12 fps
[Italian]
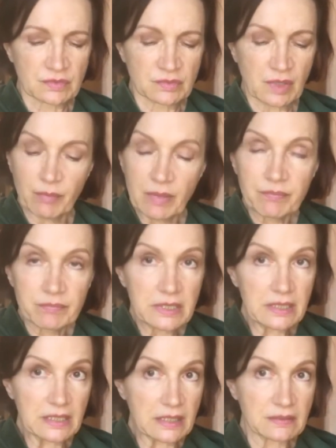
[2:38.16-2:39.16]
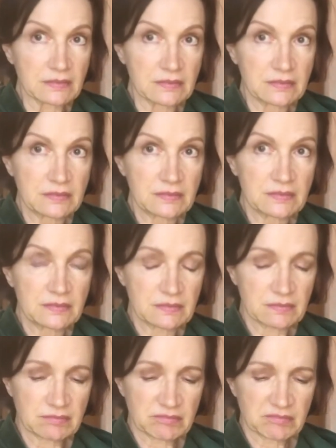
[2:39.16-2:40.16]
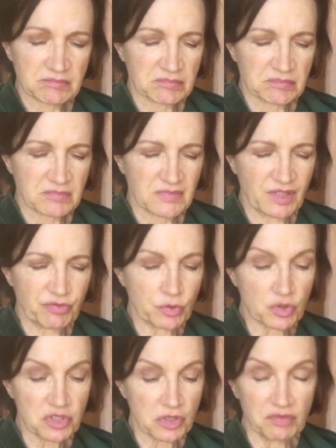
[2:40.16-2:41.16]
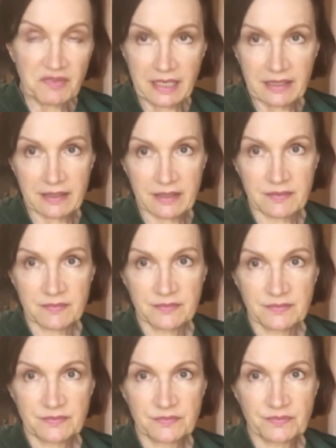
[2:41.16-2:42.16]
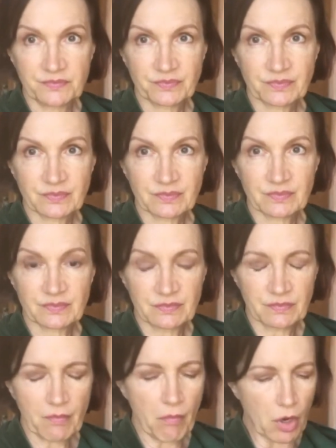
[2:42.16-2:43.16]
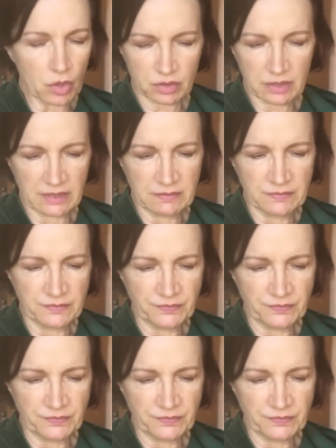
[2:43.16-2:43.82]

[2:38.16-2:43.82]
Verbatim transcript: una bambina di forse nove anni morta.